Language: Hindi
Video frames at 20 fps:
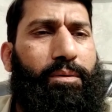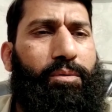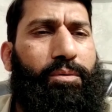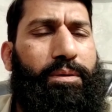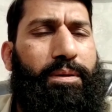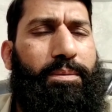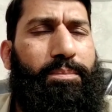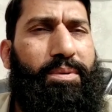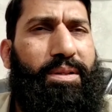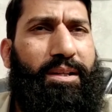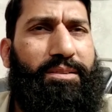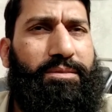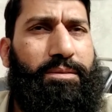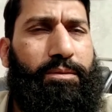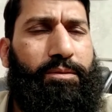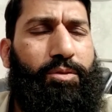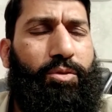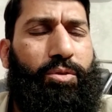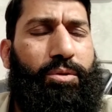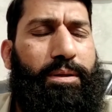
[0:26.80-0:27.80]
उनकी
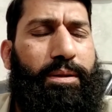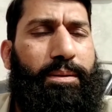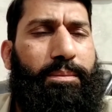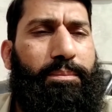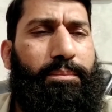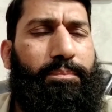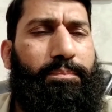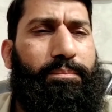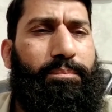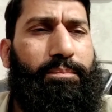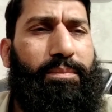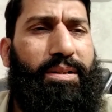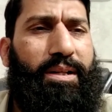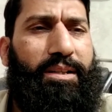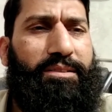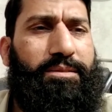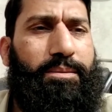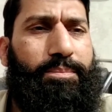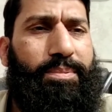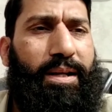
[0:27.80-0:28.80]
मुनासब जो कि
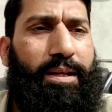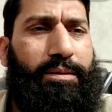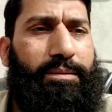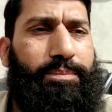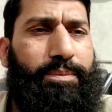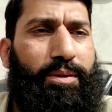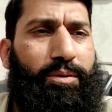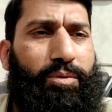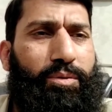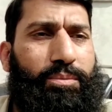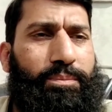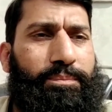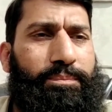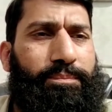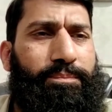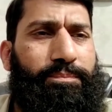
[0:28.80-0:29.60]
मुनासब प्राइस में हों